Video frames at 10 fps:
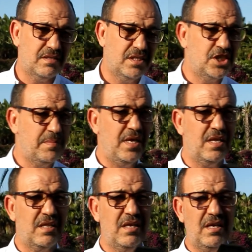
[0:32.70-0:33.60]

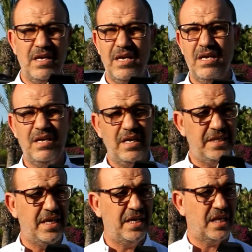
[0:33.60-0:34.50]
الجمعيات اللي
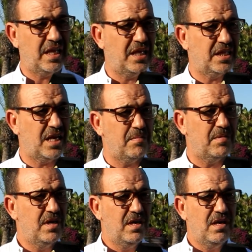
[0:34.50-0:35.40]
دارين هذا الاضراب
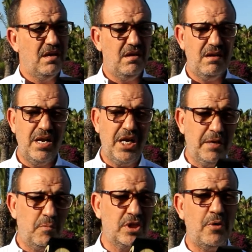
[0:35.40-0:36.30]

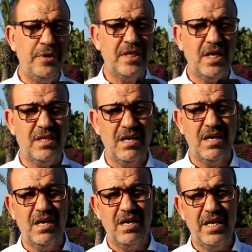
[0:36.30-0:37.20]
المنضوين تحت
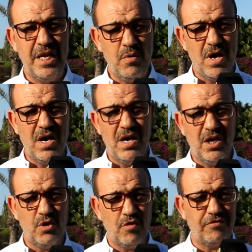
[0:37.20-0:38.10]
لواء
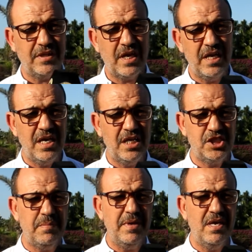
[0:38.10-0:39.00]
كونفدراليه
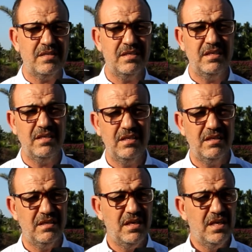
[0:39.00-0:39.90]
الجمعيات
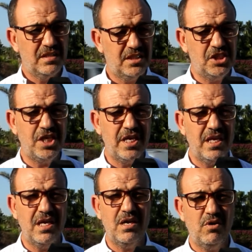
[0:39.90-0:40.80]

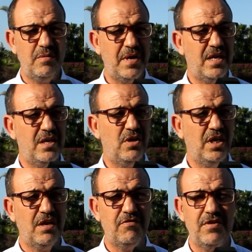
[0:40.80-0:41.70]
التجاريه والمهنيه
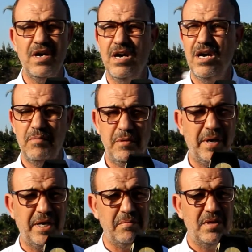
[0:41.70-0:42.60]
والحرفيه بالمغرب